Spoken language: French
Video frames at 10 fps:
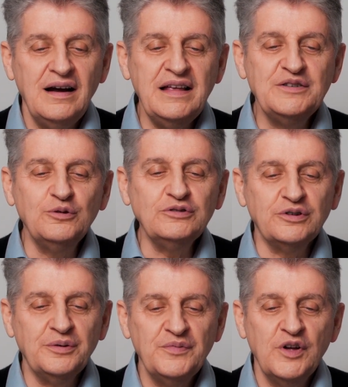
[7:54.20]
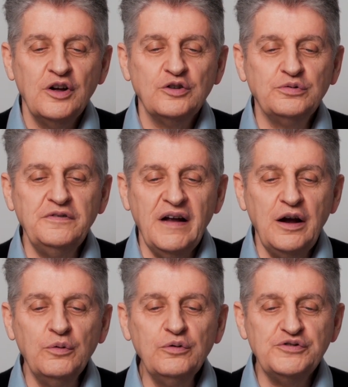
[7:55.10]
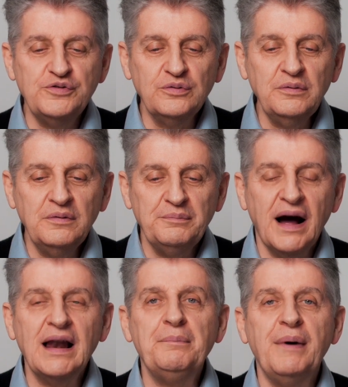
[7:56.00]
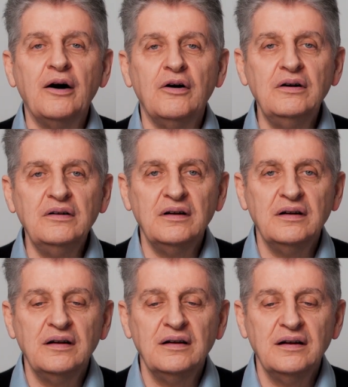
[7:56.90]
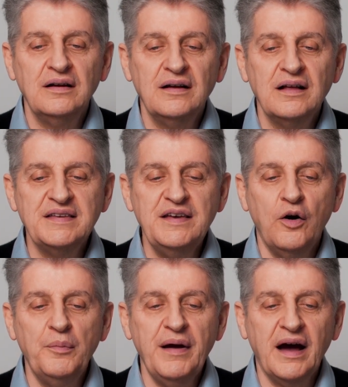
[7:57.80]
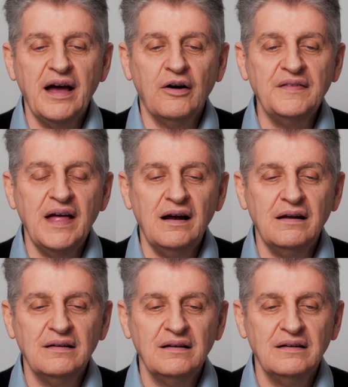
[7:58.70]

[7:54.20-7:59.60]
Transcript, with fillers: Les autres trouvaient l'onction par la parole qui opérait en elle.